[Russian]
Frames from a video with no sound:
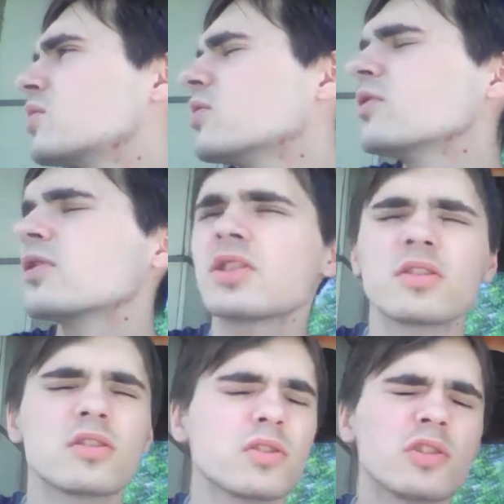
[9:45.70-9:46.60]
Кто,
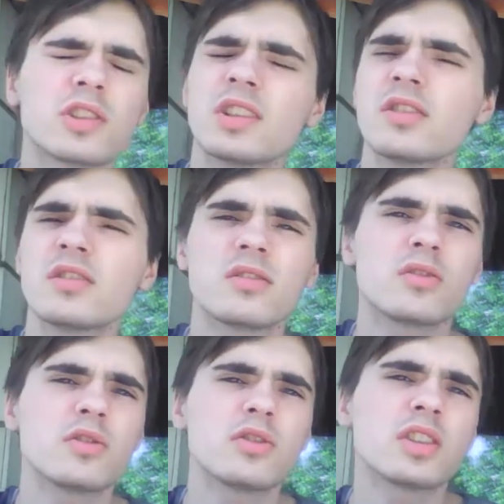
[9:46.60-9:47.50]
кто, кто,
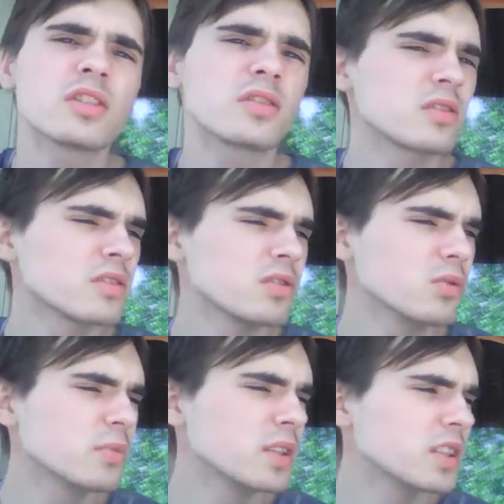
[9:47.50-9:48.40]
кто так
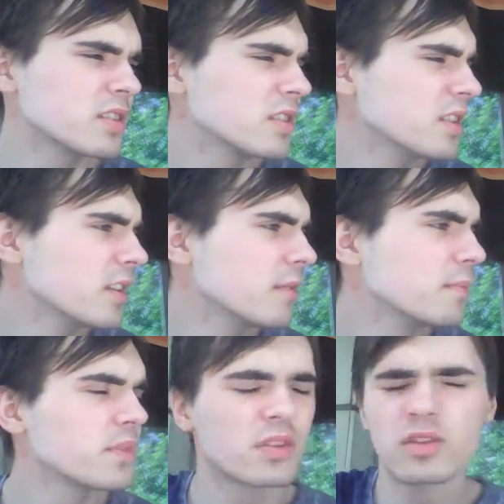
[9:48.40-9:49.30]
думает,
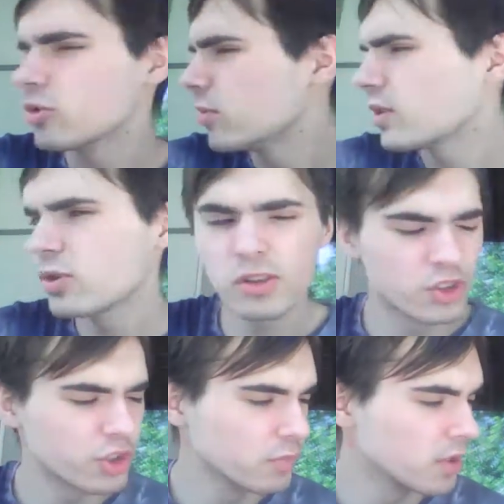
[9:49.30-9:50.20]
глубоко
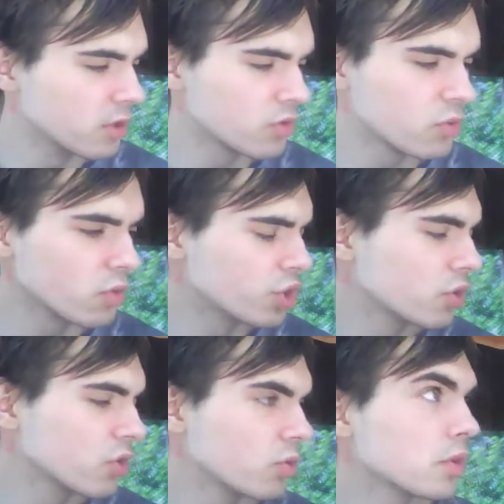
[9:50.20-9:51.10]
ошибаются,
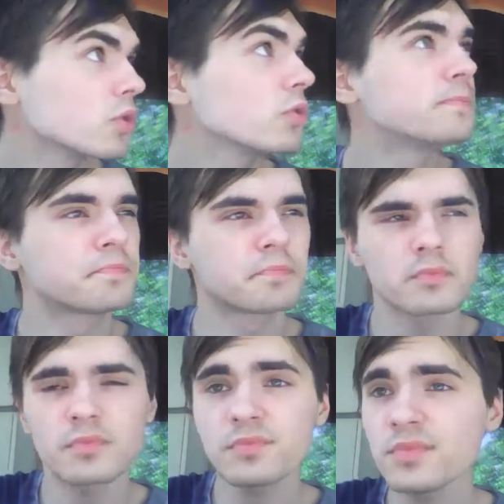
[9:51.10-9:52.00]
очень глубоко.
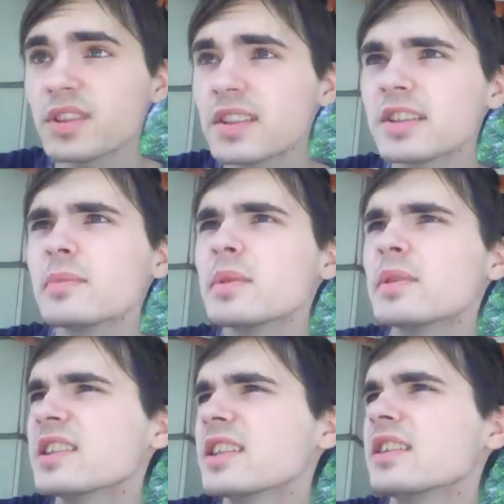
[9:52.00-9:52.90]
На
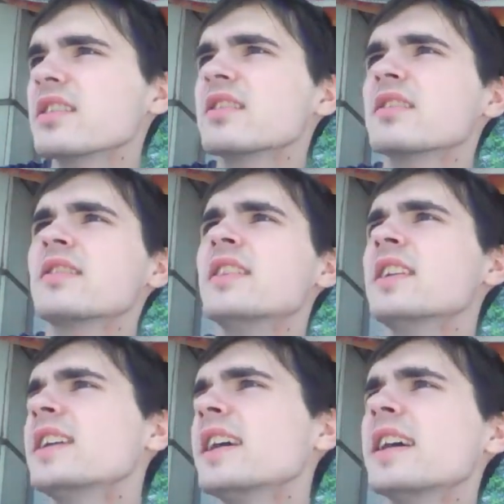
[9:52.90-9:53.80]
самом деле,
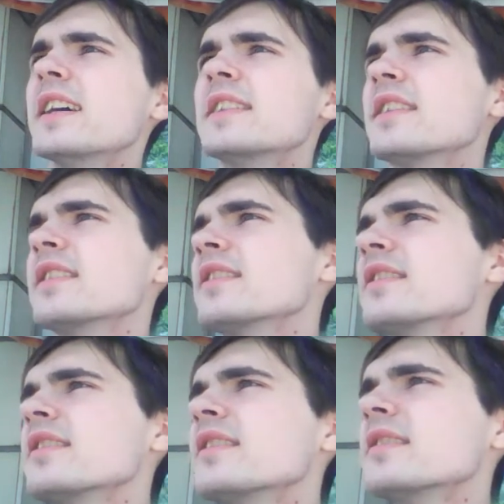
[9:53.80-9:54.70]
это
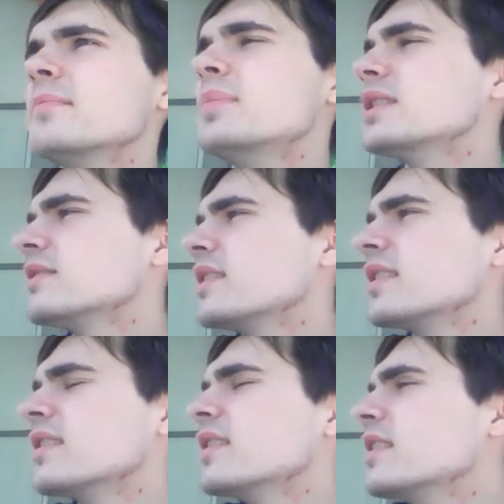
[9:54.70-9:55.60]
первое.
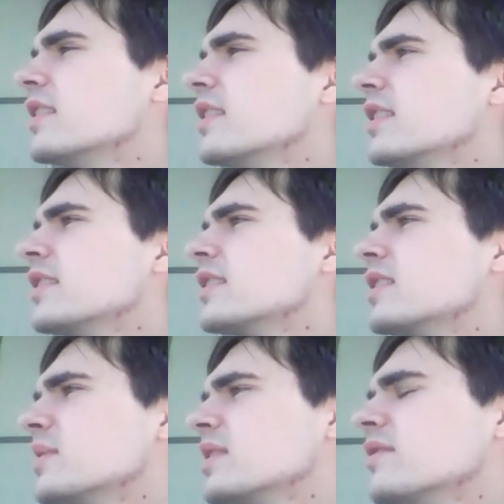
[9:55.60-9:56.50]

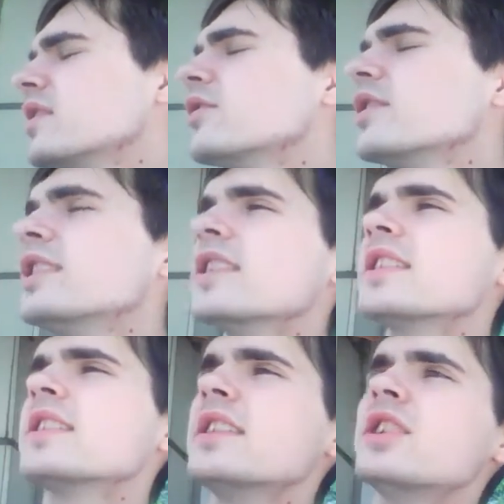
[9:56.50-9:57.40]
Снимать видео не
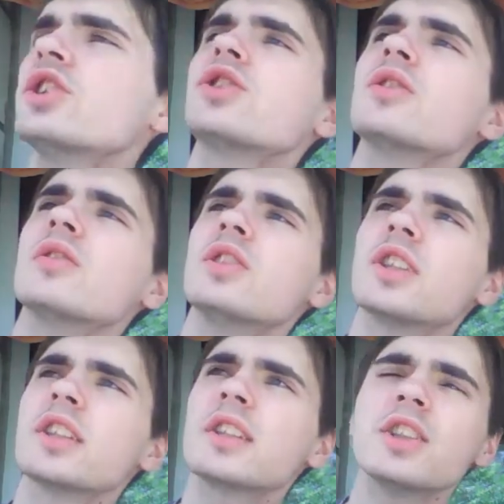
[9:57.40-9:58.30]
так-то и, тяж... не
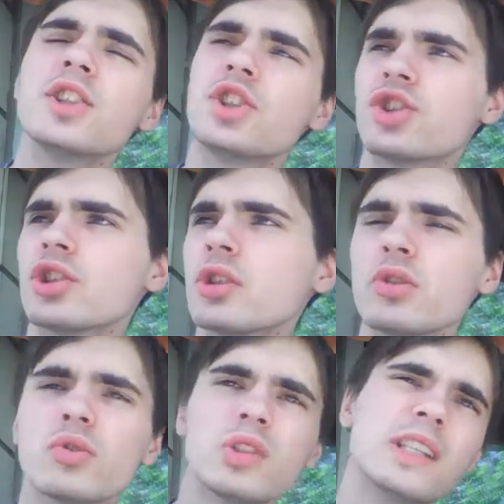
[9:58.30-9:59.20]
так и
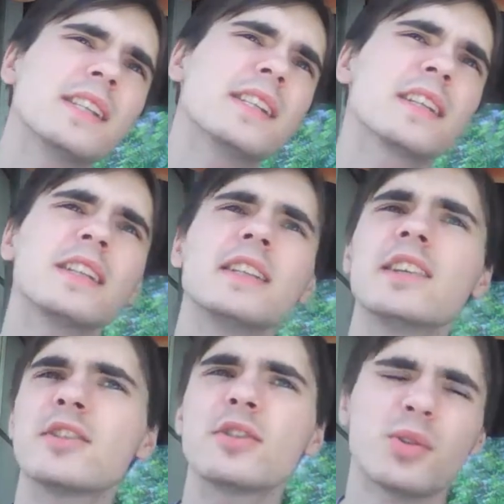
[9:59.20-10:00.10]
тяжело, но и не так
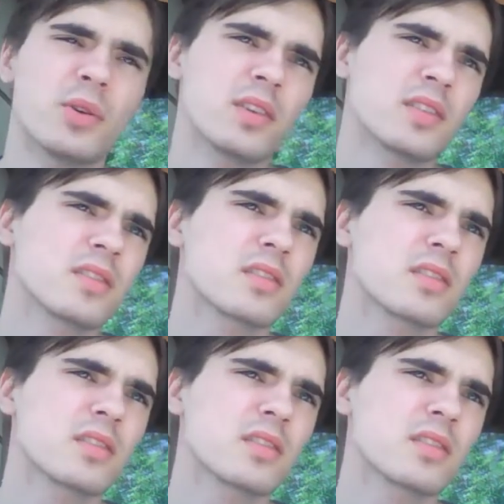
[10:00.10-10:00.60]
легко.